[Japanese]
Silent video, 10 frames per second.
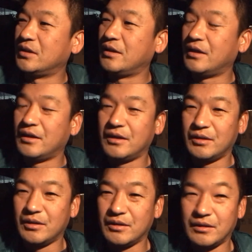
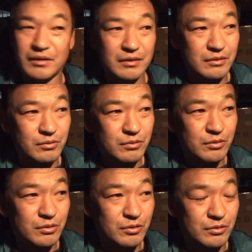えー、道
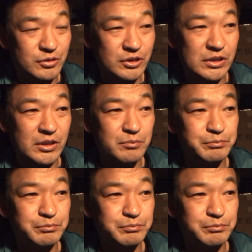路標識